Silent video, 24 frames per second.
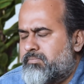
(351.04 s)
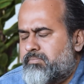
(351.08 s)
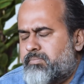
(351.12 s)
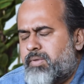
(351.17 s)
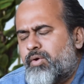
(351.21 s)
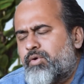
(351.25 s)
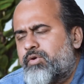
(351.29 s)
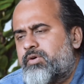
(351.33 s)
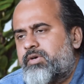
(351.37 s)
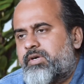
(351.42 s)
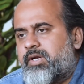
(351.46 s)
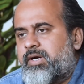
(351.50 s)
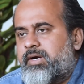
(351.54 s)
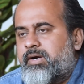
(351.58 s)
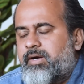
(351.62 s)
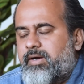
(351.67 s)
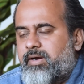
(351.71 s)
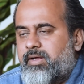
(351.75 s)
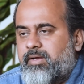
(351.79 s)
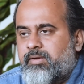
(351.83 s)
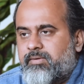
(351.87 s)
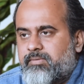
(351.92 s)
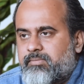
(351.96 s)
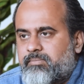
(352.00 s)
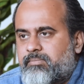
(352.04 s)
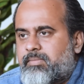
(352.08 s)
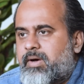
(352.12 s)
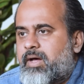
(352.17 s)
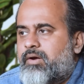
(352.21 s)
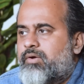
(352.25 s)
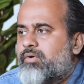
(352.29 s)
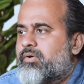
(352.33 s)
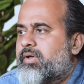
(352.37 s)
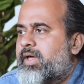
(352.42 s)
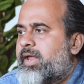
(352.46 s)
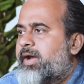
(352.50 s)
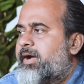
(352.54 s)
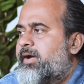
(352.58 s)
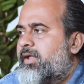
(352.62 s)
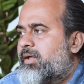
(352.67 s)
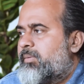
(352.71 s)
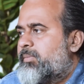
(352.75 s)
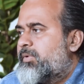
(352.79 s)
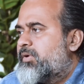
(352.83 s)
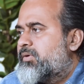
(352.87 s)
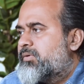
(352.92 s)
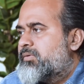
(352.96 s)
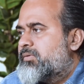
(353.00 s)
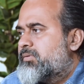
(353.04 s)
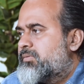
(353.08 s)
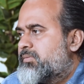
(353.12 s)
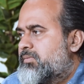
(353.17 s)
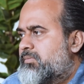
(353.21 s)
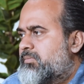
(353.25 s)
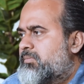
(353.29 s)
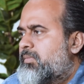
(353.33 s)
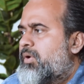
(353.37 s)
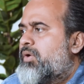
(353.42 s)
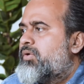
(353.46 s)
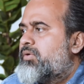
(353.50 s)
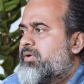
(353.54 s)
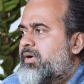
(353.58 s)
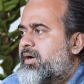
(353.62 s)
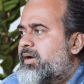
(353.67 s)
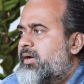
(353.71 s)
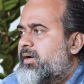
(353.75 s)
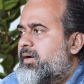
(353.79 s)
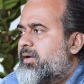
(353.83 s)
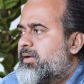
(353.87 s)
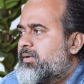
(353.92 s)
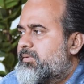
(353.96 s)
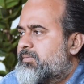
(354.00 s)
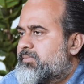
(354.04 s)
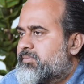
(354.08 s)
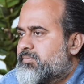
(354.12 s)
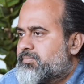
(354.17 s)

बहुत ठंड है मान लो कनाडा में हो बहुत ठंड है